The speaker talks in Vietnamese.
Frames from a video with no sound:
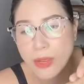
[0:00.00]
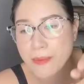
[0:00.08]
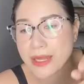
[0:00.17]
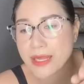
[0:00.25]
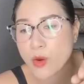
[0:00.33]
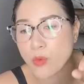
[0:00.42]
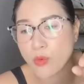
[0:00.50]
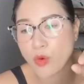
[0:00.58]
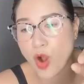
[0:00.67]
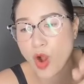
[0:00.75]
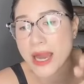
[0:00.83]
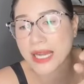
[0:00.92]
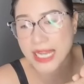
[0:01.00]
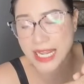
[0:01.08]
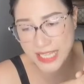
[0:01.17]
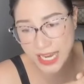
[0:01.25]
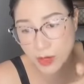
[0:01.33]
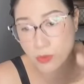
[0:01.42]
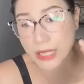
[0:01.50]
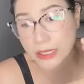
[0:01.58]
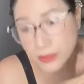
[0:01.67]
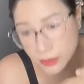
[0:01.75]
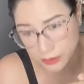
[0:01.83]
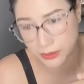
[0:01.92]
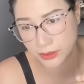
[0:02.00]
em bắt đầu có bằng lái xe lúc tháng tư